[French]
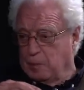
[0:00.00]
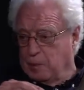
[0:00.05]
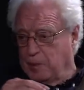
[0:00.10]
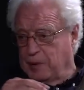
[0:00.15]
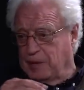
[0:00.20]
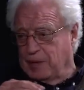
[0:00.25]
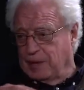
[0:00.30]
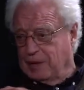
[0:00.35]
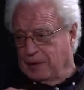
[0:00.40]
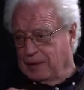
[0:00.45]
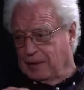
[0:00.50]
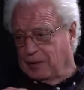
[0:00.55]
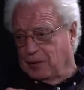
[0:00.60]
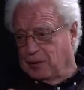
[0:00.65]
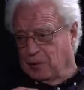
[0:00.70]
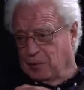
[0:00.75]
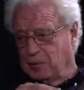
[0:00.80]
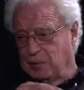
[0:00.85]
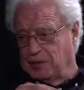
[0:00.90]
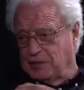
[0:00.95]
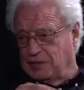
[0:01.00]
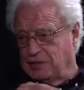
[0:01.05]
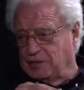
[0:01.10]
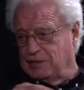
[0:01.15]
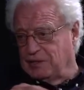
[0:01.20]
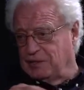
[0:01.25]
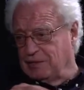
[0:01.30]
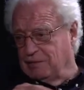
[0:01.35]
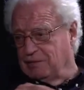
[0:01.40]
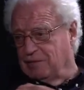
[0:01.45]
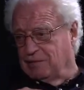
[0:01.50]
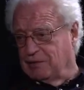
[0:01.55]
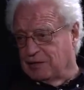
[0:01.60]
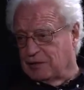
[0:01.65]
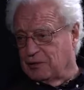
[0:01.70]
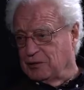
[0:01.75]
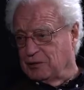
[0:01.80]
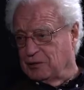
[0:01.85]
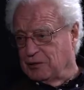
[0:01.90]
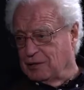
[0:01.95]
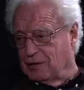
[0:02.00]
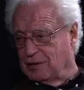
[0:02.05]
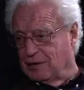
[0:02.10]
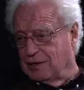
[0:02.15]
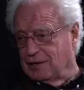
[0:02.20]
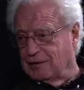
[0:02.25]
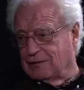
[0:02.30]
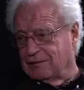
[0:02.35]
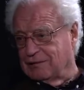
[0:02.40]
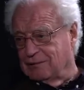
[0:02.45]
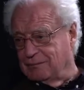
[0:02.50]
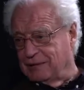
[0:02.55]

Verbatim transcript: près compétitive avec le dollar.